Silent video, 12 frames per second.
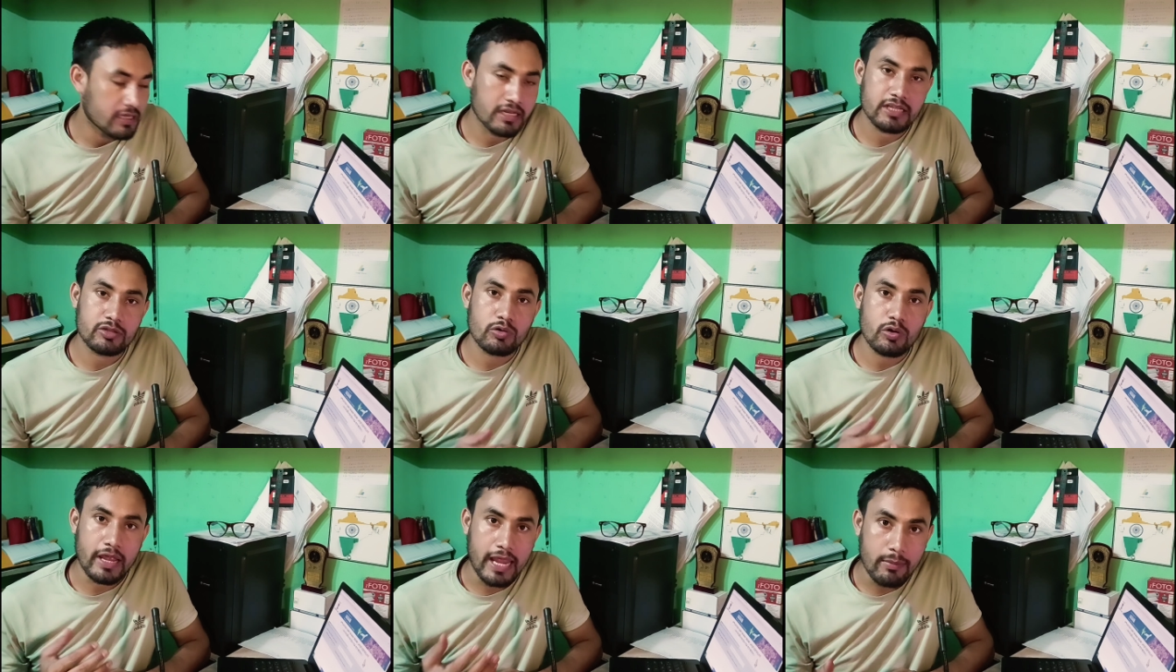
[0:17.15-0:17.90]
नहीं
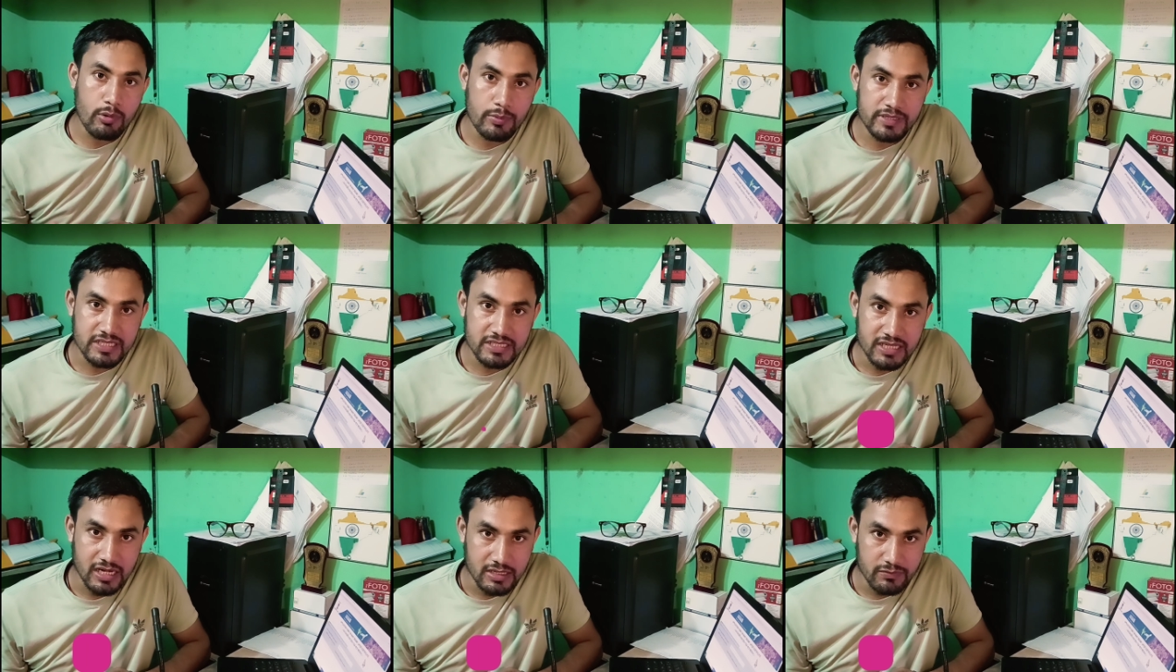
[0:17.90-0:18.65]
तो एमओबीसी
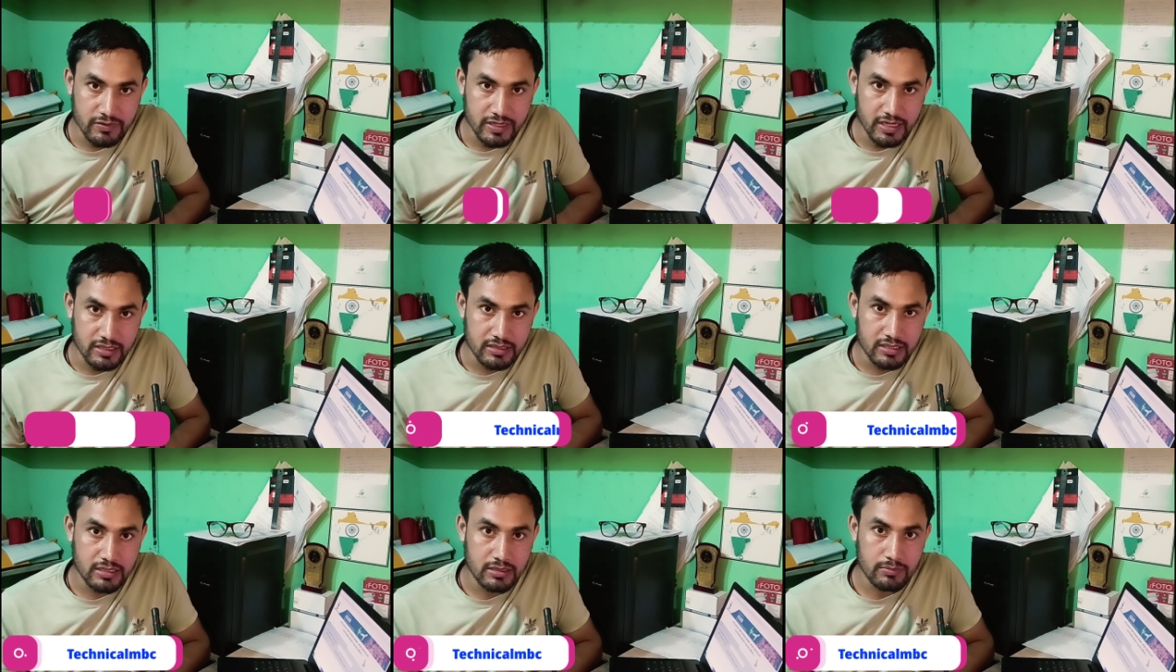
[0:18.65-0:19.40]

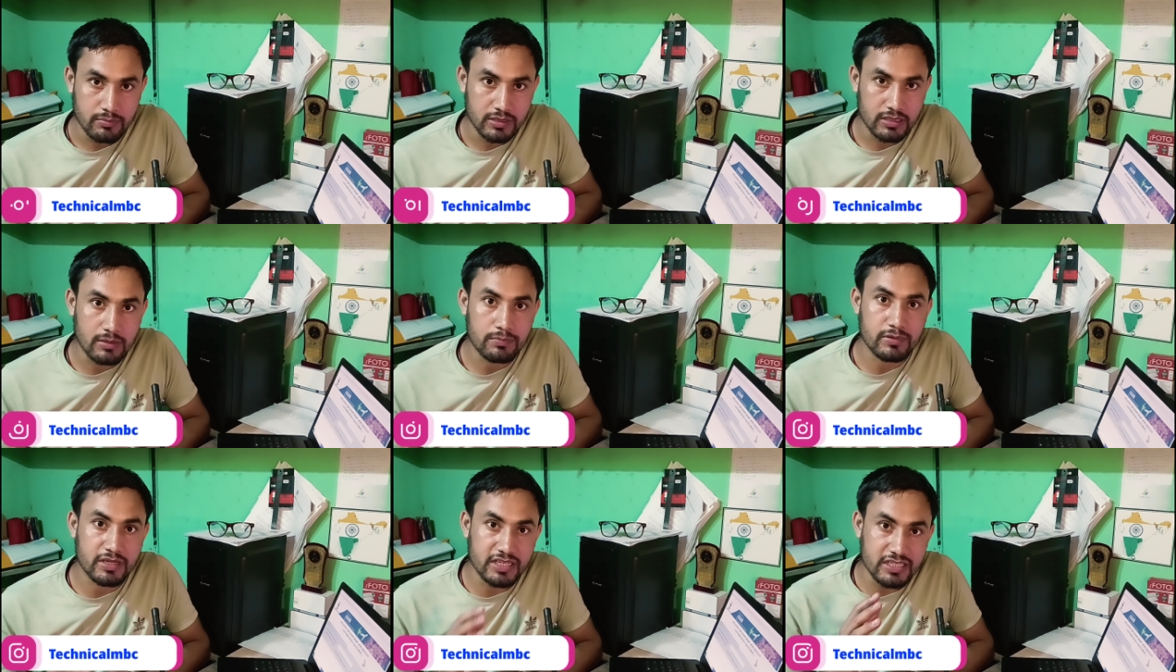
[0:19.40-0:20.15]
सर्टिफिकेट
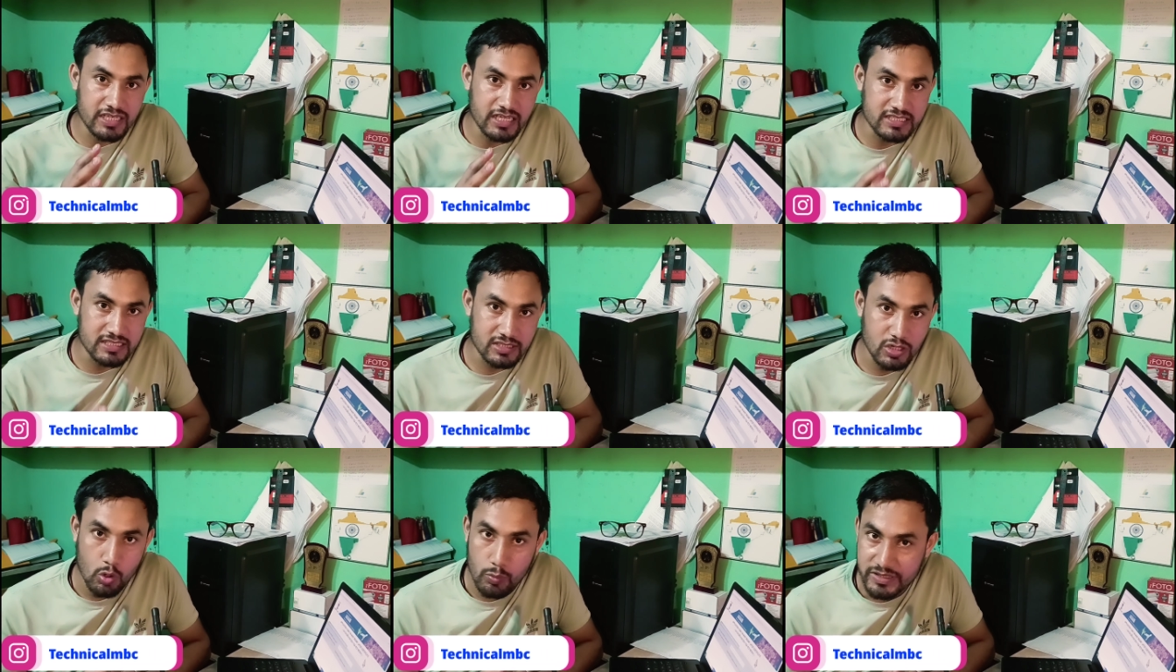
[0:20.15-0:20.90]
मतलब डिजिटल
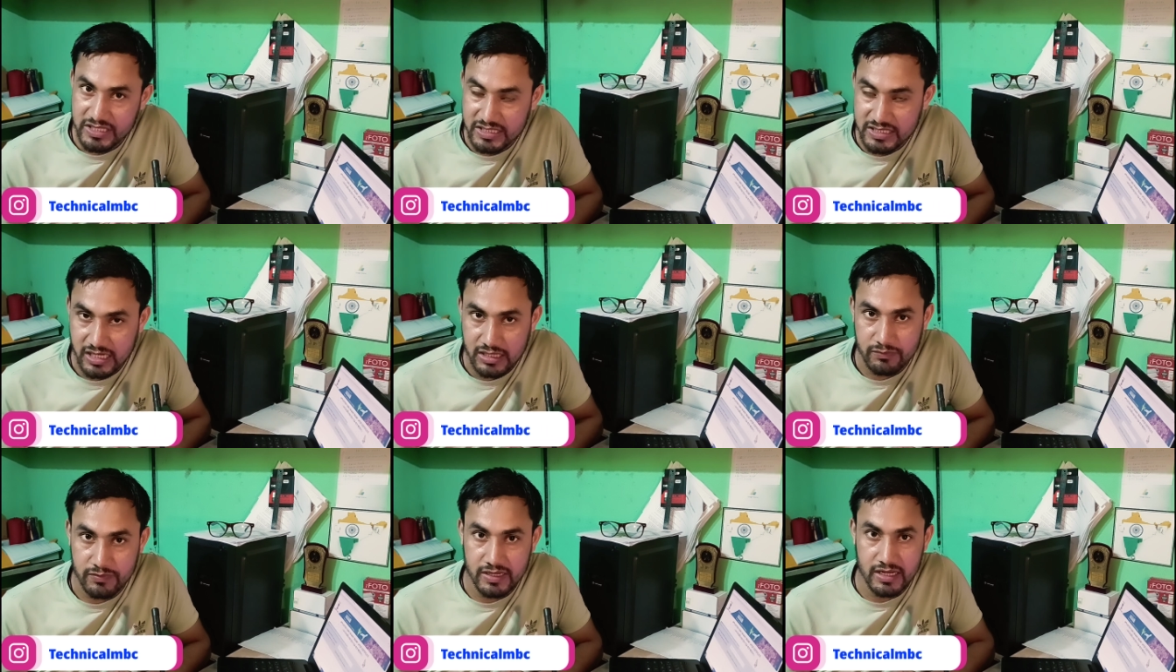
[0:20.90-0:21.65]
ओबीसी
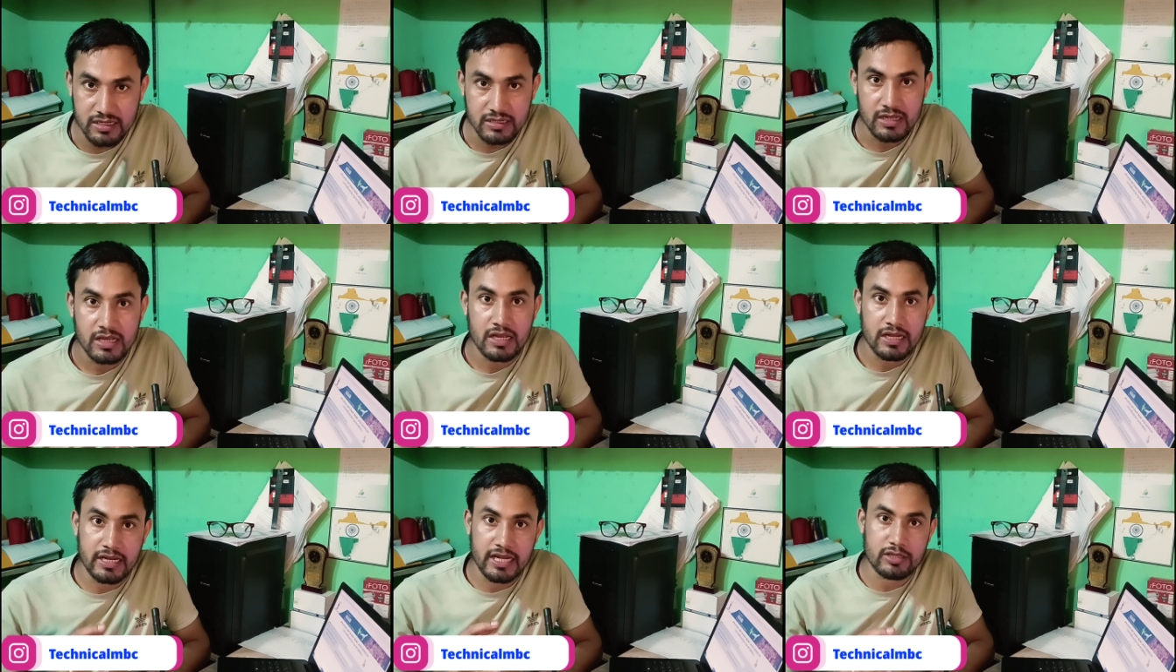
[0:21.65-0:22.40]
सर्टिफिकेट
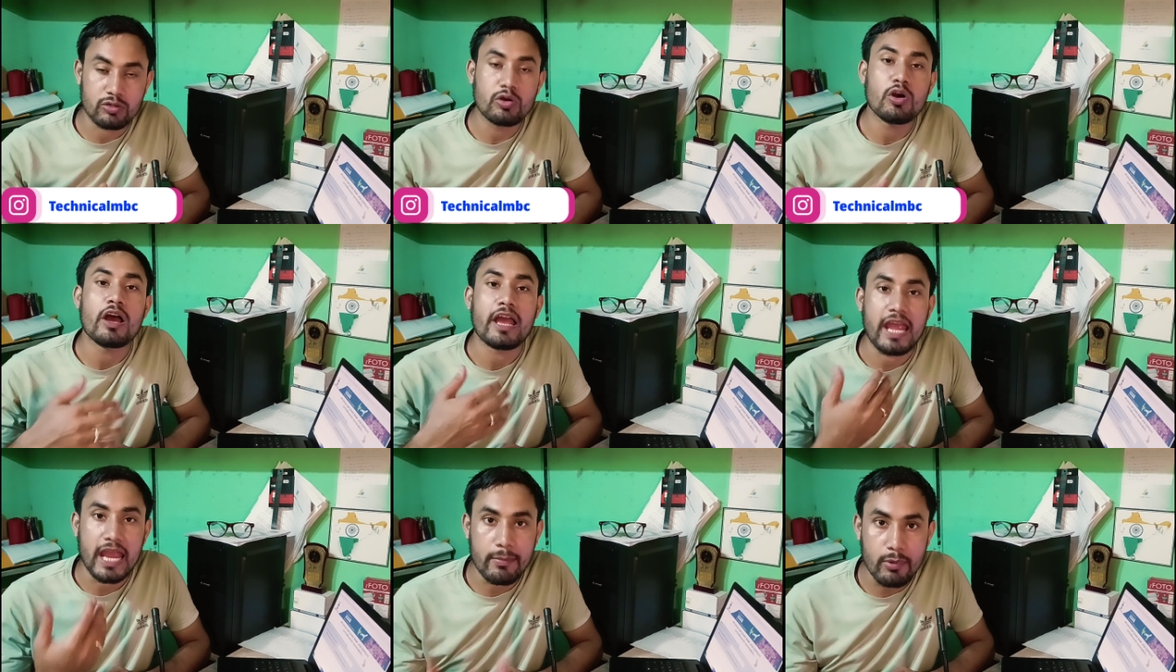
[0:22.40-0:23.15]
नहीं तो
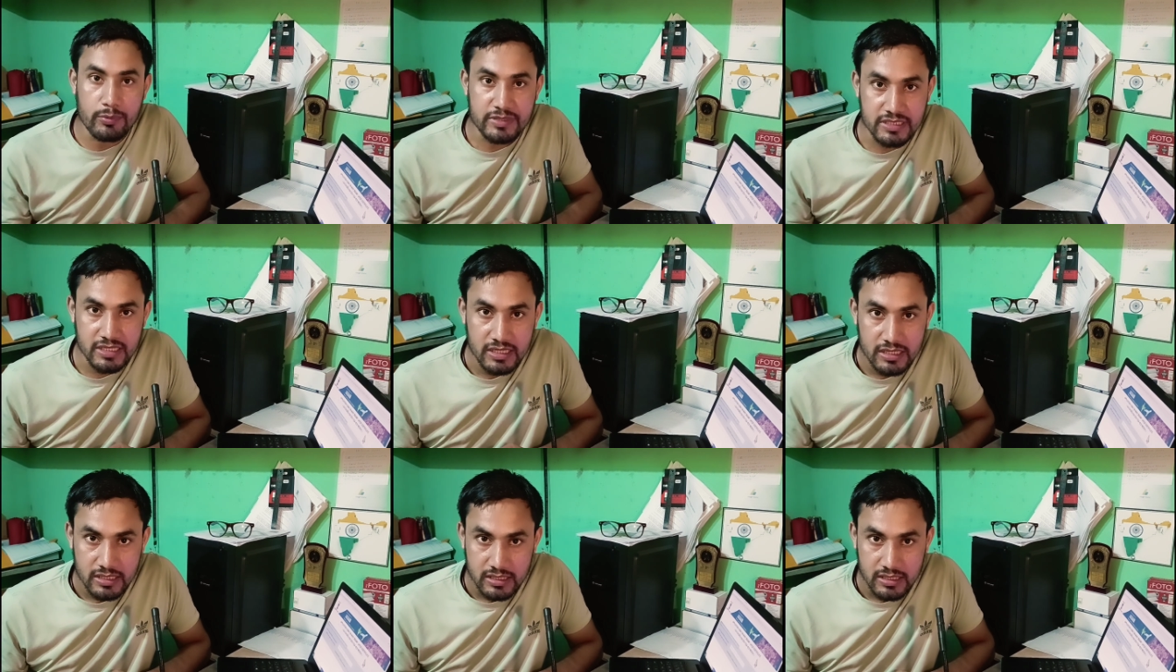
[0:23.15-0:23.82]
एमओबीसी